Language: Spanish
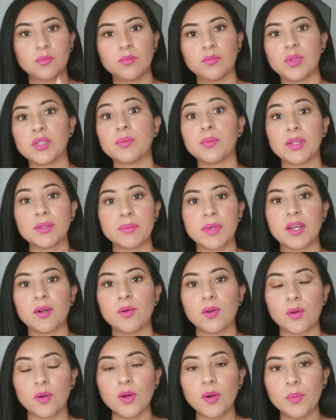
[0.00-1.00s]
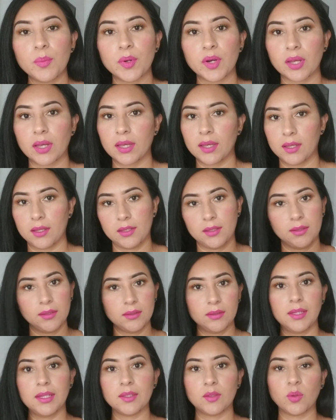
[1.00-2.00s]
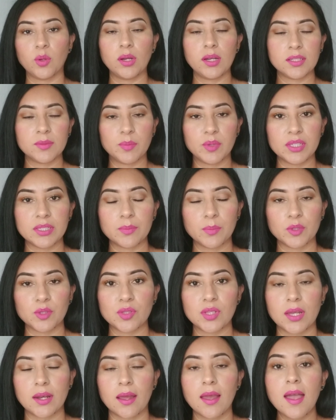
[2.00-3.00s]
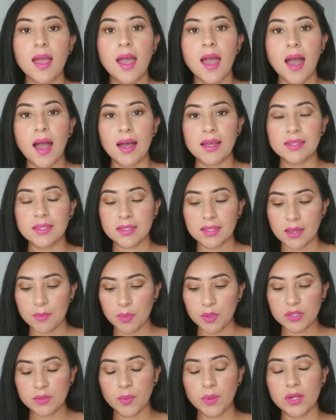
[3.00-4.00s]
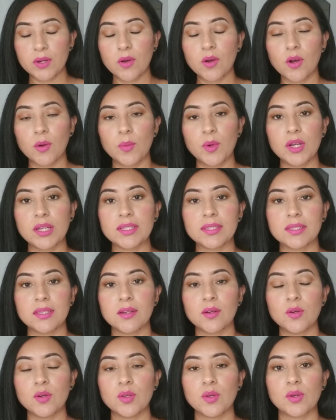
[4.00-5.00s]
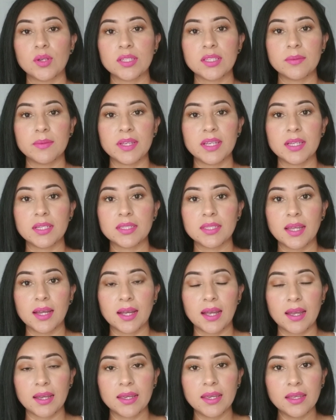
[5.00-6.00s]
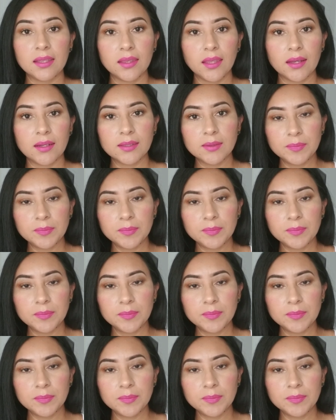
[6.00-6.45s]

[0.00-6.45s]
pues más mejor, ¿no? Porque en todas las puedes postear. Así es que pues bueno, como les digo, yo recibí esta cajita